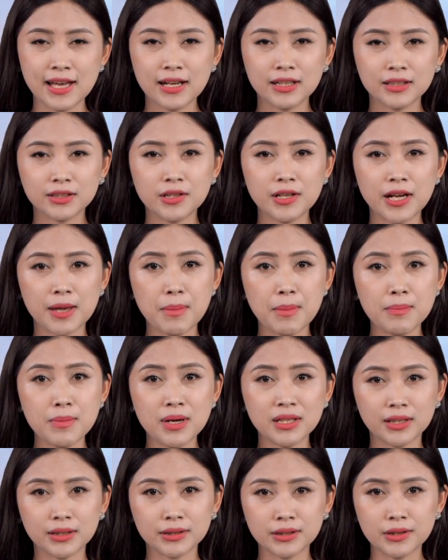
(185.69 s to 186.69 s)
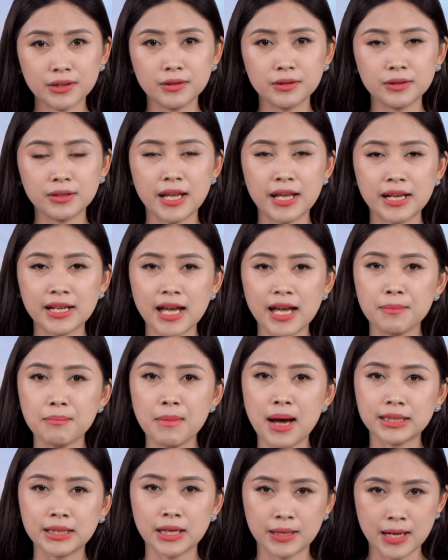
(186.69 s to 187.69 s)
từ ngày 30 tháng 4 đến ngày 3
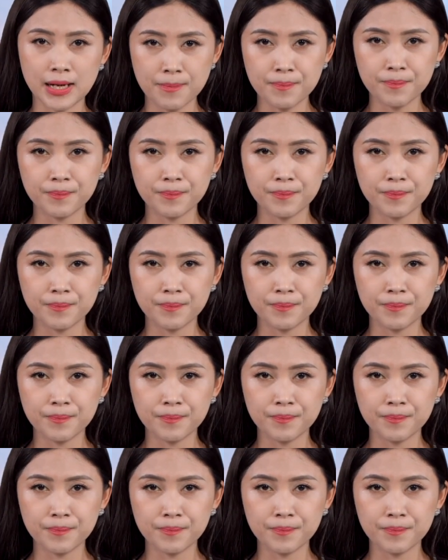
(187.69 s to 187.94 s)
tháng 5.